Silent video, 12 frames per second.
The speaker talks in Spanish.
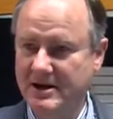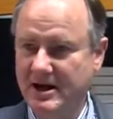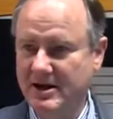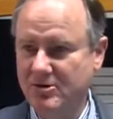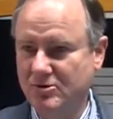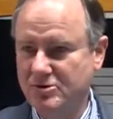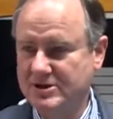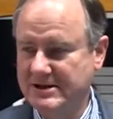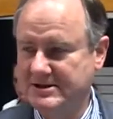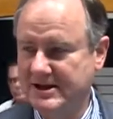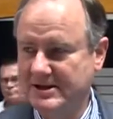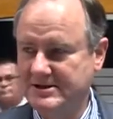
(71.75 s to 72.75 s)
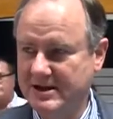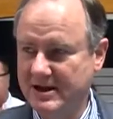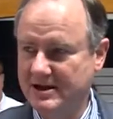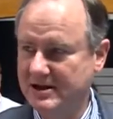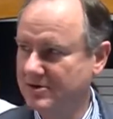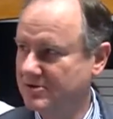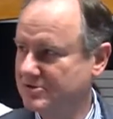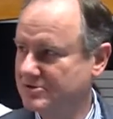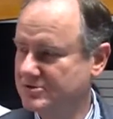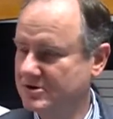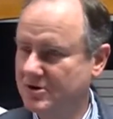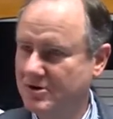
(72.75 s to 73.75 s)
algunos textiles técnicos
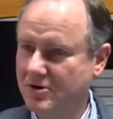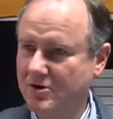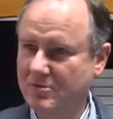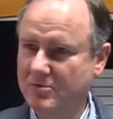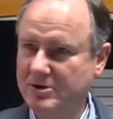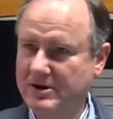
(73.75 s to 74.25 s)
como